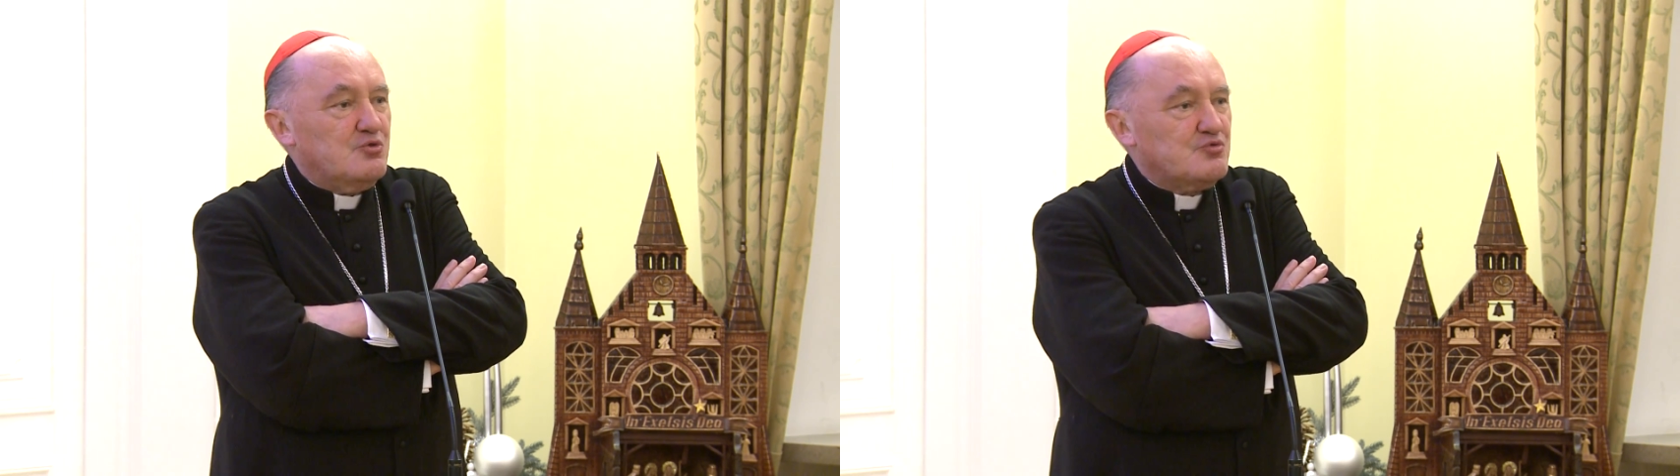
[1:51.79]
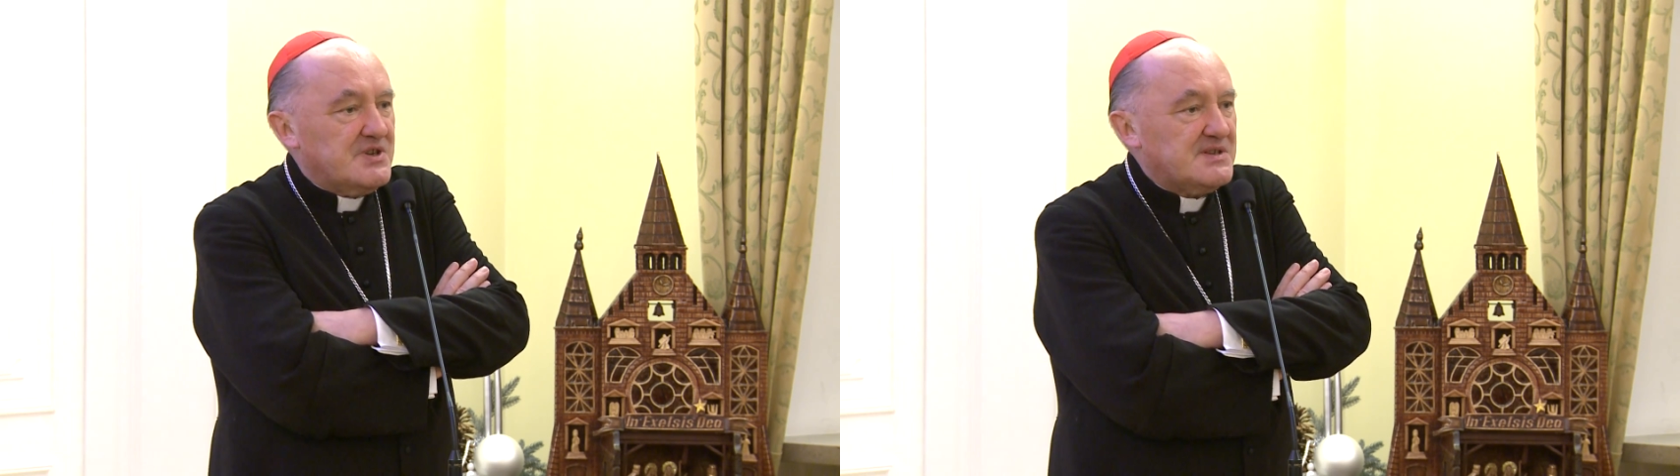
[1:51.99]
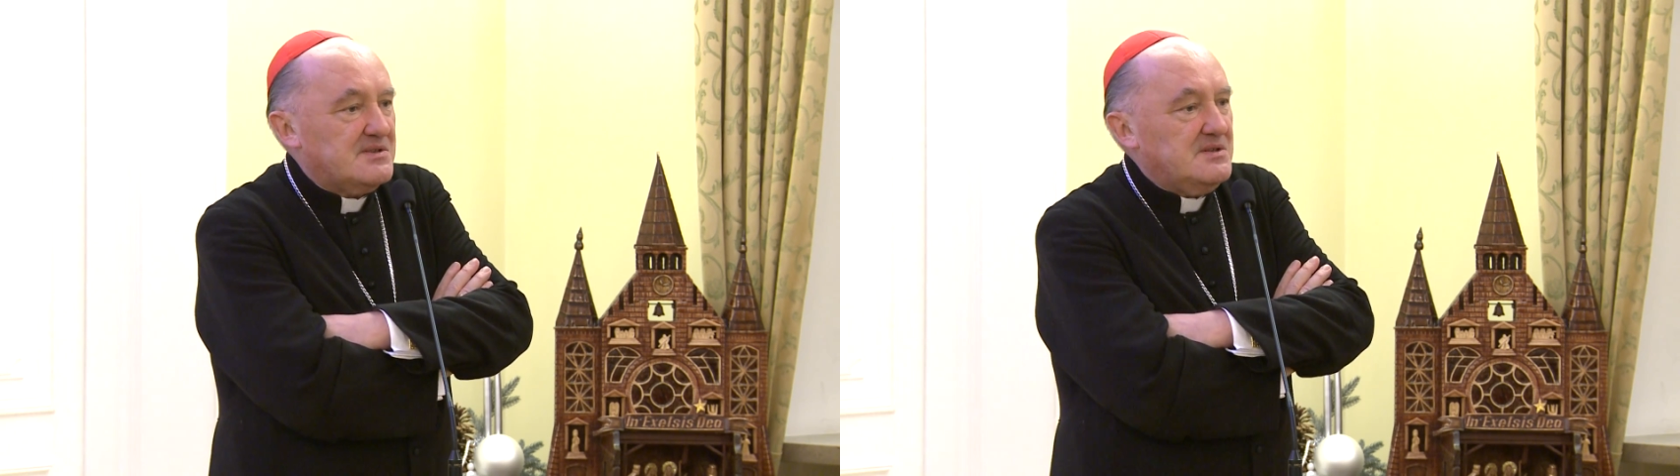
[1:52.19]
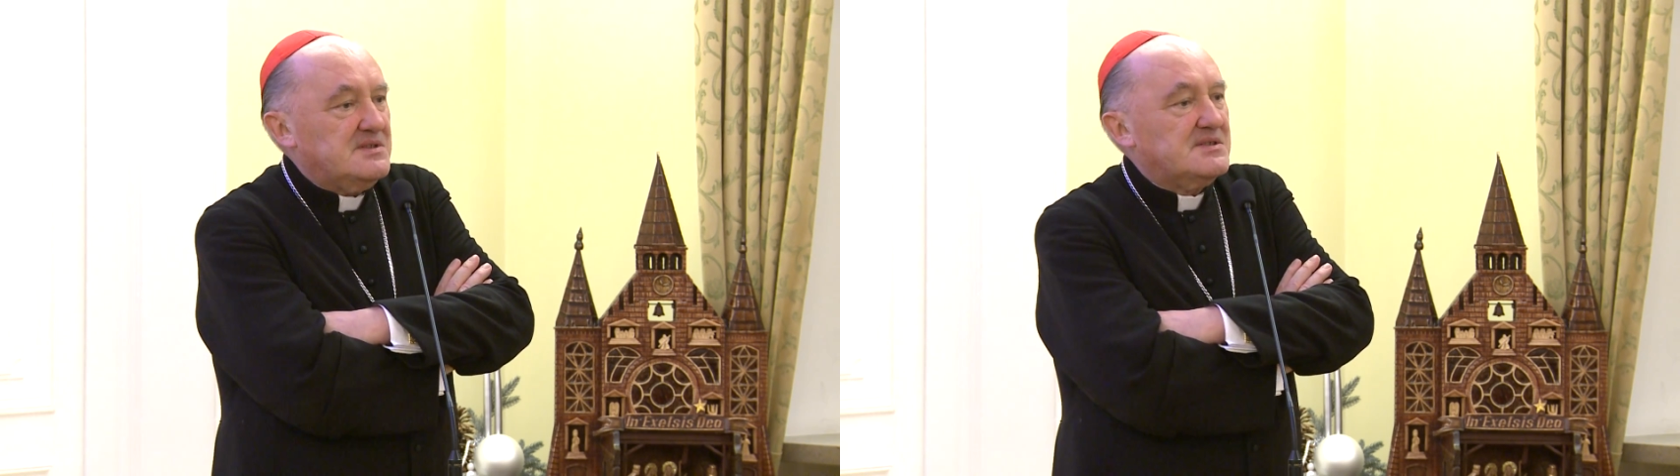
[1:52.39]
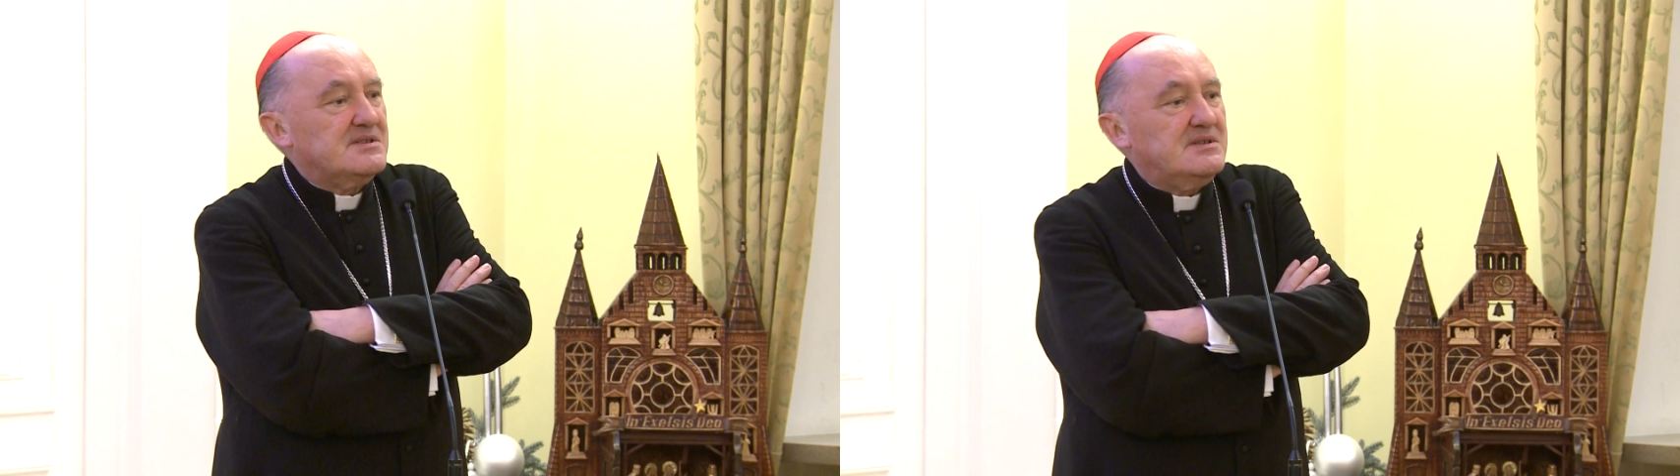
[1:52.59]

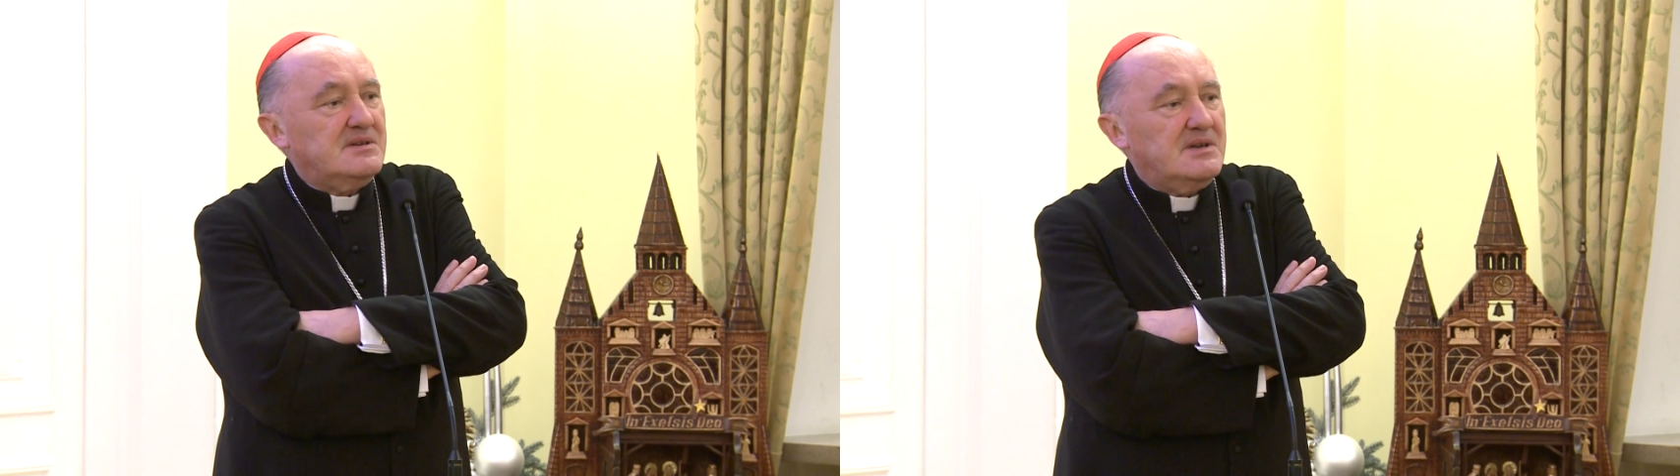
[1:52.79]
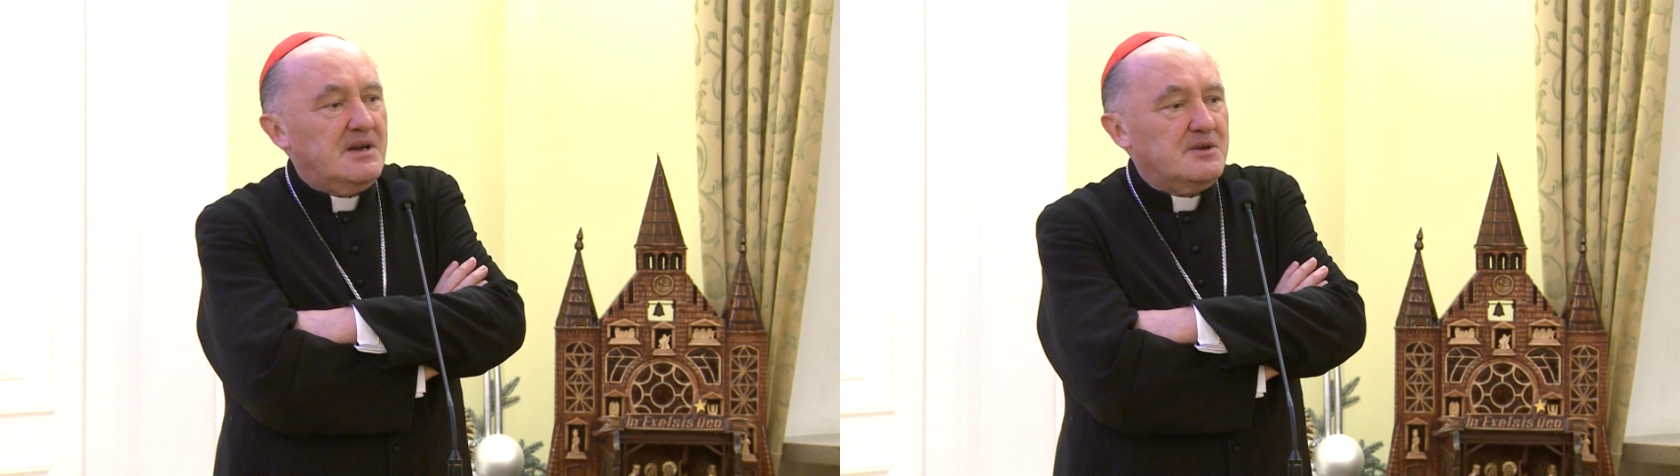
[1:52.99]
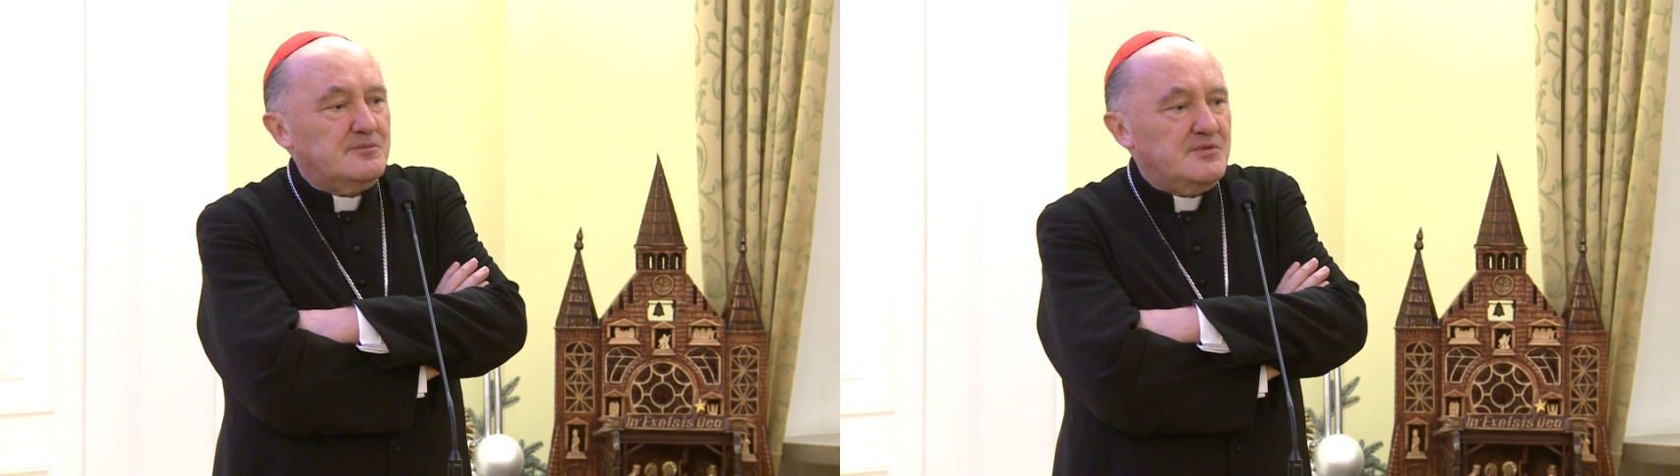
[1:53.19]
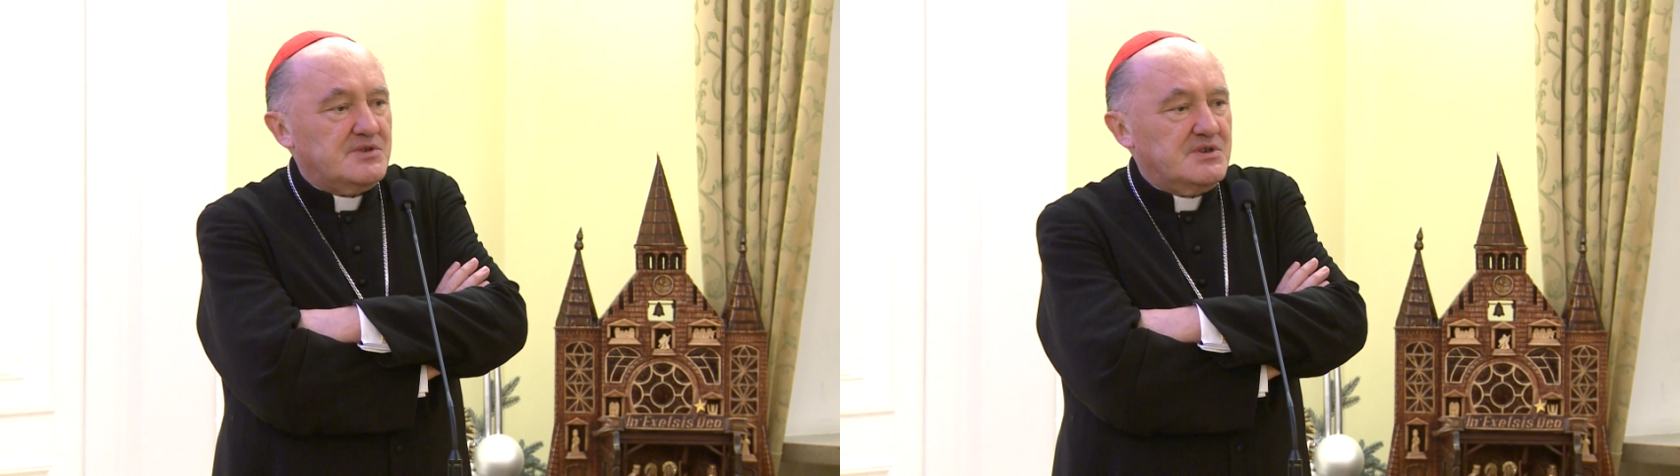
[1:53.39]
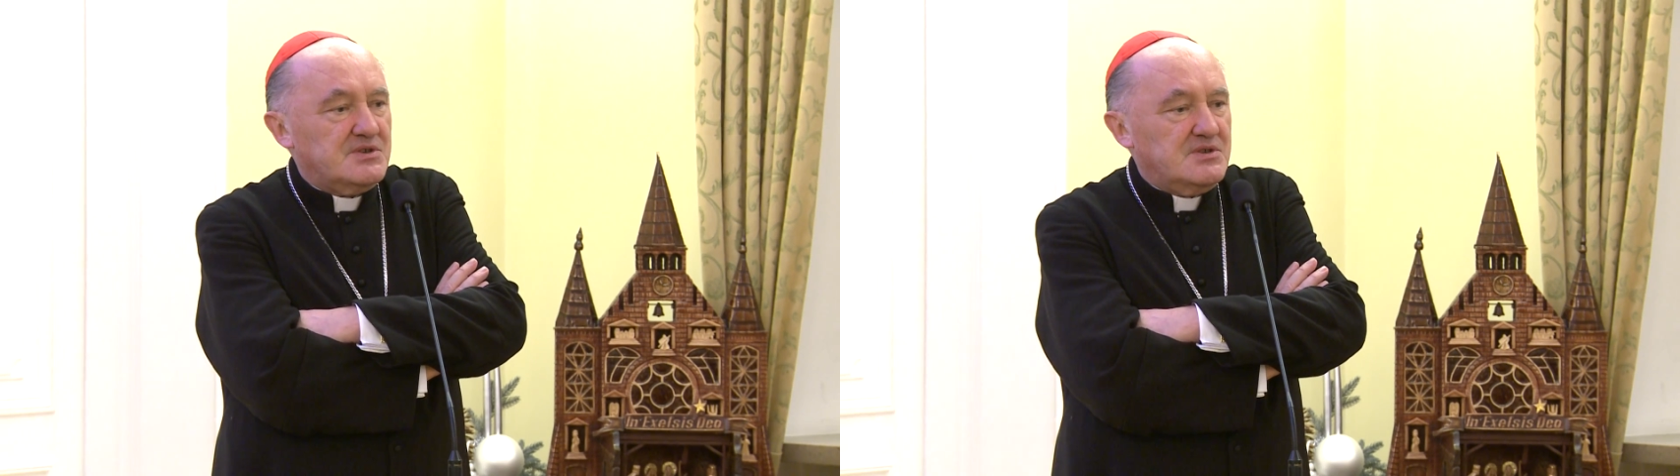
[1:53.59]
uczestnicy, a
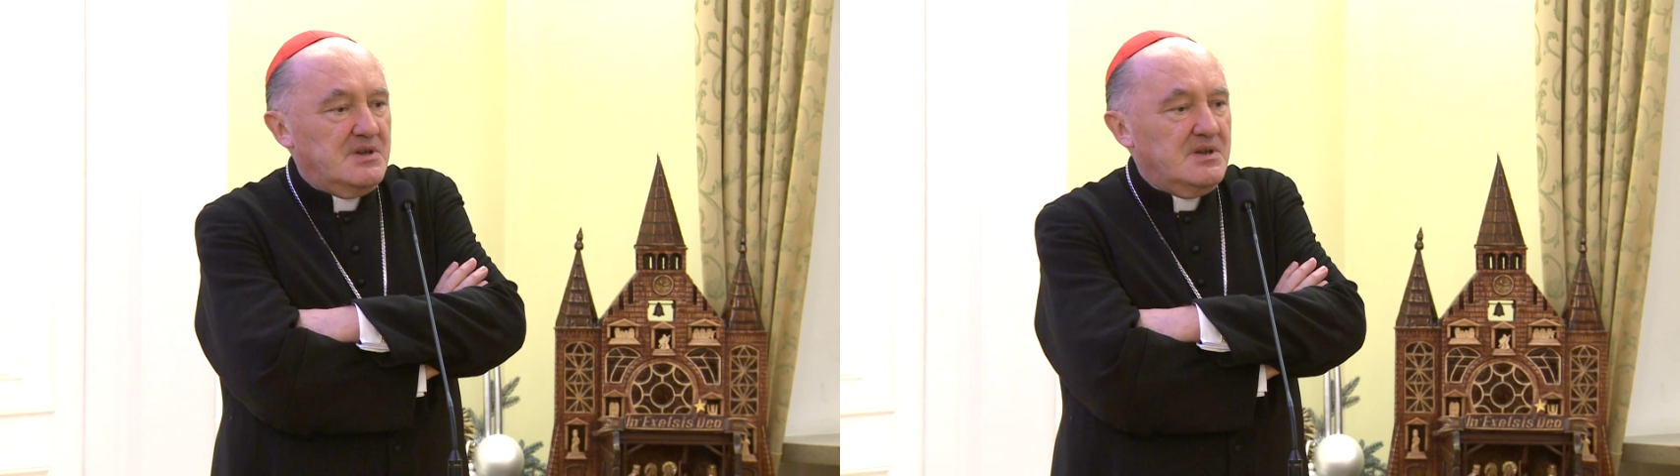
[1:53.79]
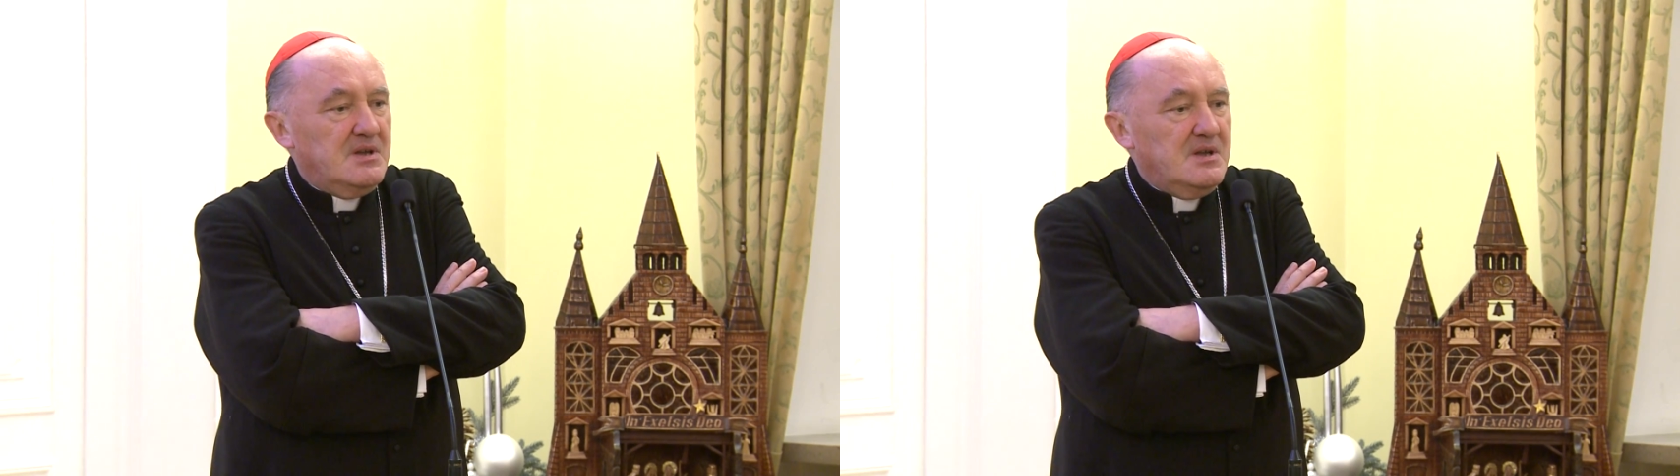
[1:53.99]
równocześnie